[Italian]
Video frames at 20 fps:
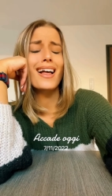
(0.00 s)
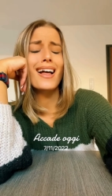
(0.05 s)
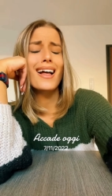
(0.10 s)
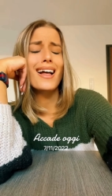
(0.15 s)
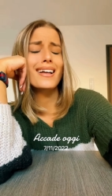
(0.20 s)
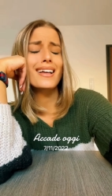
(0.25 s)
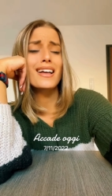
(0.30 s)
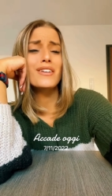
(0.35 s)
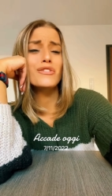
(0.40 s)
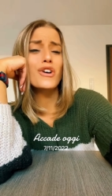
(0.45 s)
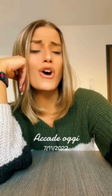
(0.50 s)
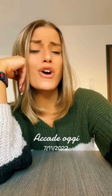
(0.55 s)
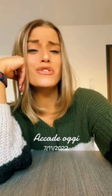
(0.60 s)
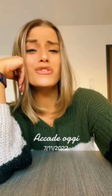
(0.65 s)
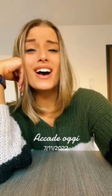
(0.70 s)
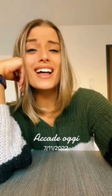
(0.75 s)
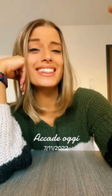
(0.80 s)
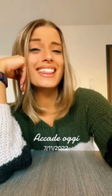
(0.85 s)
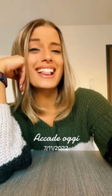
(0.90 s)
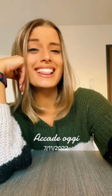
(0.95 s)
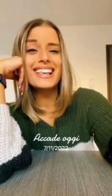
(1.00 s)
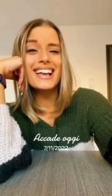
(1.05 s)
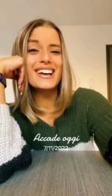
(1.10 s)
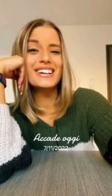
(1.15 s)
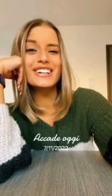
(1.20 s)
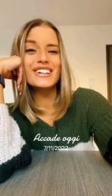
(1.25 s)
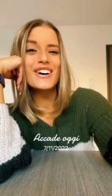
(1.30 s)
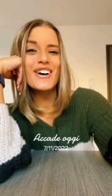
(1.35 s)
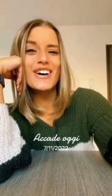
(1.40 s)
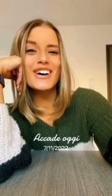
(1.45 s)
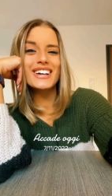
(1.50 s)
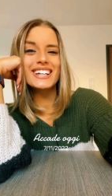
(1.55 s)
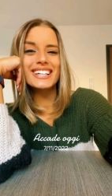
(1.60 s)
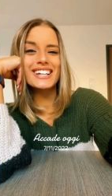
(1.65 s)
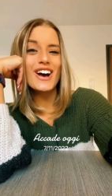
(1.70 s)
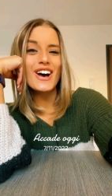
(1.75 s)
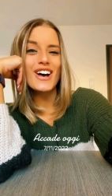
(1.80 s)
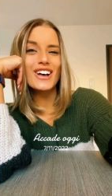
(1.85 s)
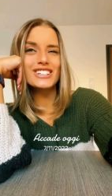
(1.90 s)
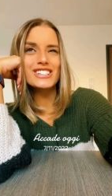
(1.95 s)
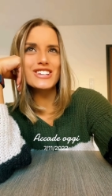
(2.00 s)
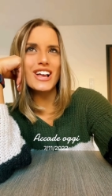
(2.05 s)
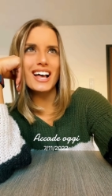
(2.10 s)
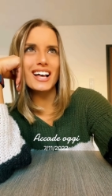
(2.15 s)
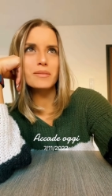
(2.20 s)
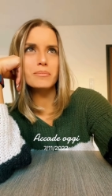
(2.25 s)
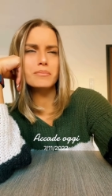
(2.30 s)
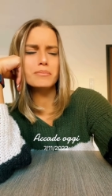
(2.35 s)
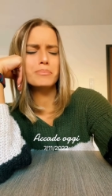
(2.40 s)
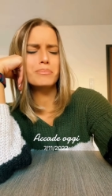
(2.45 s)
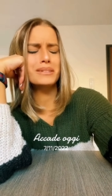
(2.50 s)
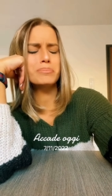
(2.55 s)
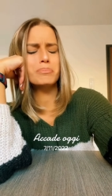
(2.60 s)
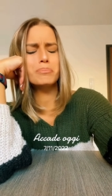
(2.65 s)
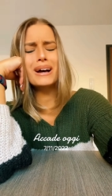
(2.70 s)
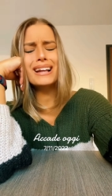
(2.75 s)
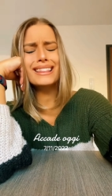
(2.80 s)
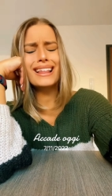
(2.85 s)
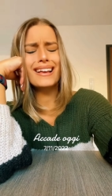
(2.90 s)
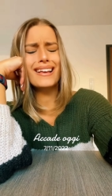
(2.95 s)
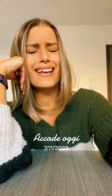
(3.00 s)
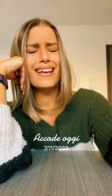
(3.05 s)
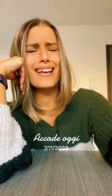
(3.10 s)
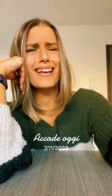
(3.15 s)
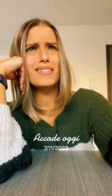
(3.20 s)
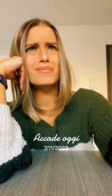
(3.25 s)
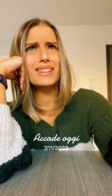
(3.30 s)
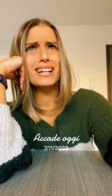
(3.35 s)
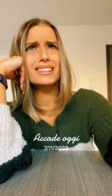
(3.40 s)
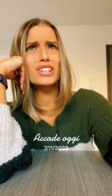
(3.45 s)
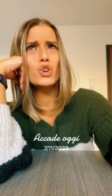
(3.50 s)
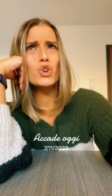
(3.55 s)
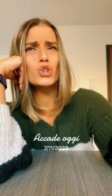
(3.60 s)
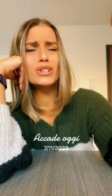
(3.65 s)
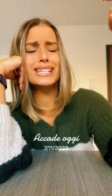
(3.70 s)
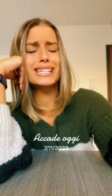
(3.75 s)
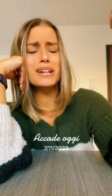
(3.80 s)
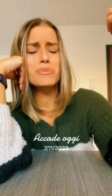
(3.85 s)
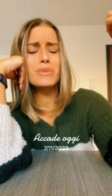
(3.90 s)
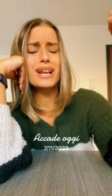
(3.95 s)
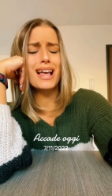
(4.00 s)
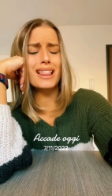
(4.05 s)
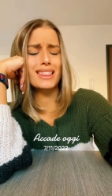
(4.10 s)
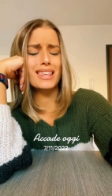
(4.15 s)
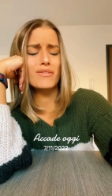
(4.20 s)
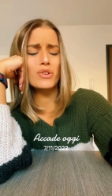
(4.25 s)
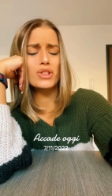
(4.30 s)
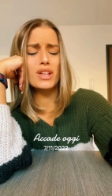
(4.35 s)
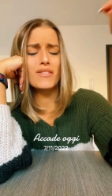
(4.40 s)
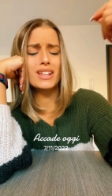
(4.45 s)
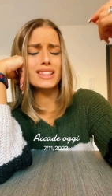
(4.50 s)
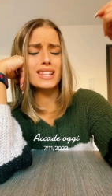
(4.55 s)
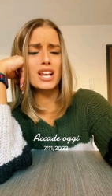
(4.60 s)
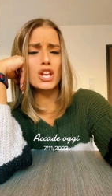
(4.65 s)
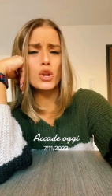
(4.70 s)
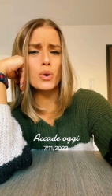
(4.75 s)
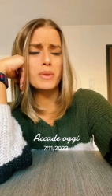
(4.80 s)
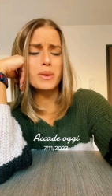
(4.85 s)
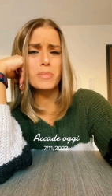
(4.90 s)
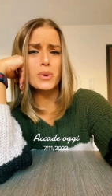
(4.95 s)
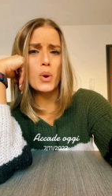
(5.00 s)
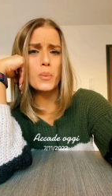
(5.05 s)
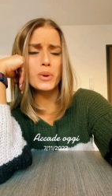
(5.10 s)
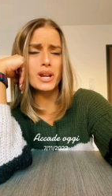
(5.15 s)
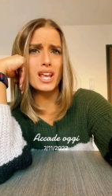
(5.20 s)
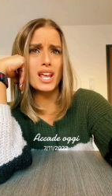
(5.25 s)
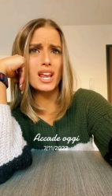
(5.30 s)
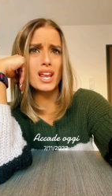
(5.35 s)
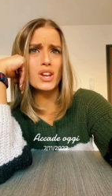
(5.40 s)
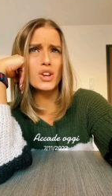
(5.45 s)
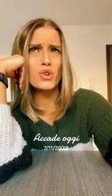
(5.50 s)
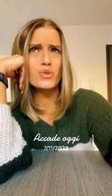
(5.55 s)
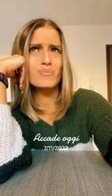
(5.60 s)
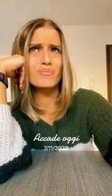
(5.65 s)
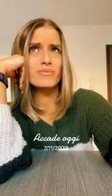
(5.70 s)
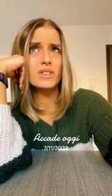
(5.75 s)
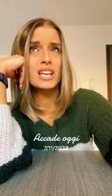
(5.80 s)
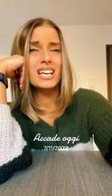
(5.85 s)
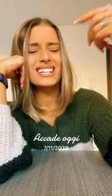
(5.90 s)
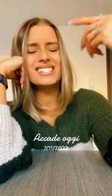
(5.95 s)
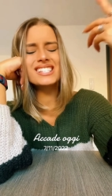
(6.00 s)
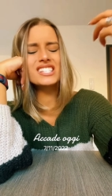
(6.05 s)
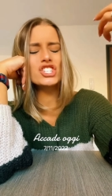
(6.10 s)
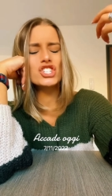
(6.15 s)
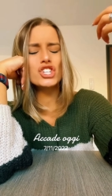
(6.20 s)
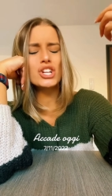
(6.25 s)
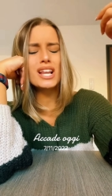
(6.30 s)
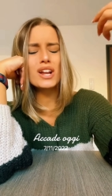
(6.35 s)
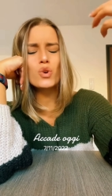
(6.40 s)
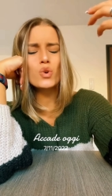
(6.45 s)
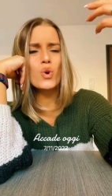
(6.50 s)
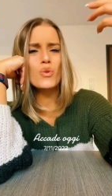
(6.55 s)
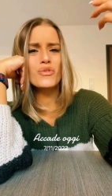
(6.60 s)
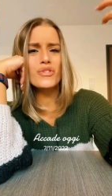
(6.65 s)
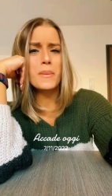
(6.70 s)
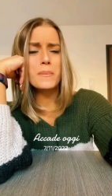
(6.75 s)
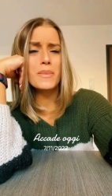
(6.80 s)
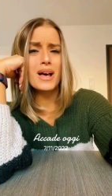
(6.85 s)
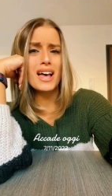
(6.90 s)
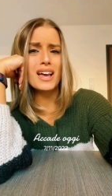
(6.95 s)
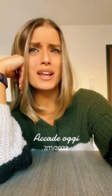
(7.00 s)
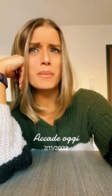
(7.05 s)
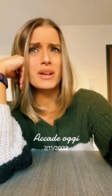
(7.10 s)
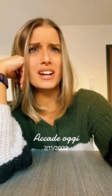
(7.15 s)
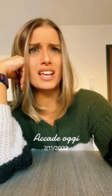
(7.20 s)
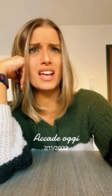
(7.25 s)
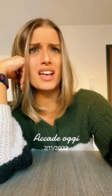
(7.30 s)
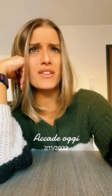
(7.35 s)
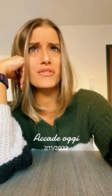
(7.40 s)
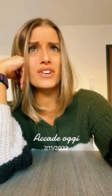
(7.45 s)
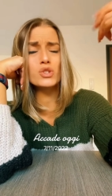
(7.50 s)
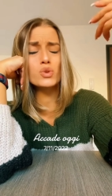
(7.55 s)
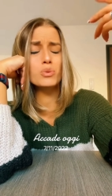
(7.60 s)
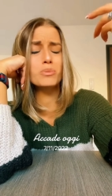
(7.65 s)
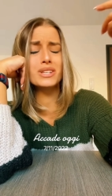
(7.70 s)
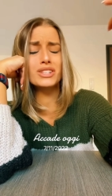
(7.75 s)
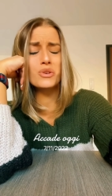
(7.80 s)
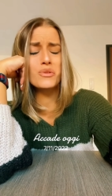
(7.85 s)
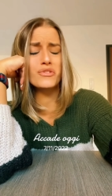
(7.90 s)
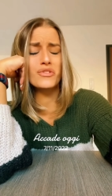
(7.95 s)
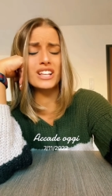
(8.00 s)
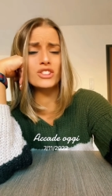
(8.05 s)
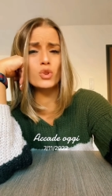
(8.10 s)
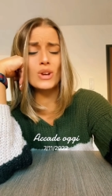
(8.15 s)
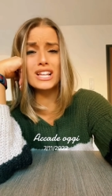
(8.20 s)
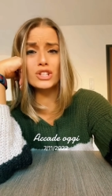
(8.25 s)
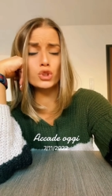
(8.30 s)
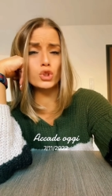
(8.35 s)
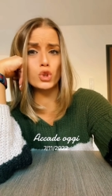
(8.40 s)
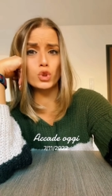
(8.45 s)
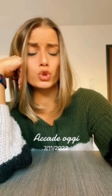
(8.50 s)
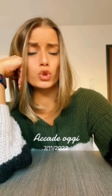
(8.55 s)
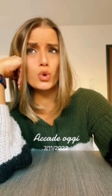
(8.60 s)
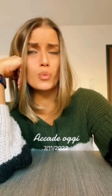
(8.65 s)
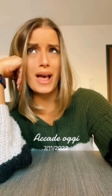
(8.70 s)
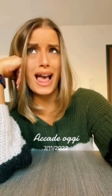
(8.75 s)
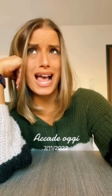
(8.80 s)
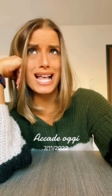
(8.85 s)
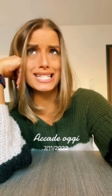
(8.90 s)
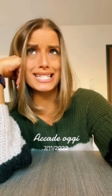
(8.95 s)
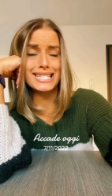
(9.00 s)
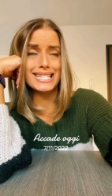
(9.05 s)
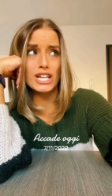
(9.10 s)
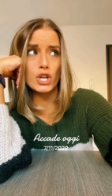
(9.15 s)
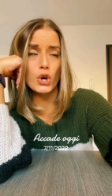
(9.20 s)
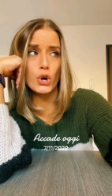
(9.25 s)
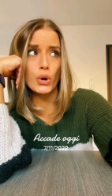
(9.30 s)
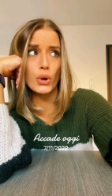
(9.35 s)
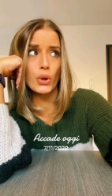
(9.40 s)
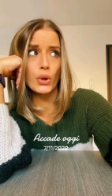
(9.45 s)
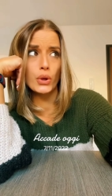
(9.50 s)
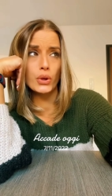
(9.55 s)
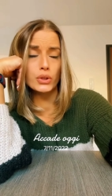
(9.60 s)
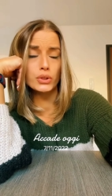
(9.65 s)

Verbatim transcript: anche voi fate gli errori, no? Cioè, parte che l'articolo determinativo davanti ai nomi propri non, in siciliano non va bene perché fa subito effetto elettrodomestico.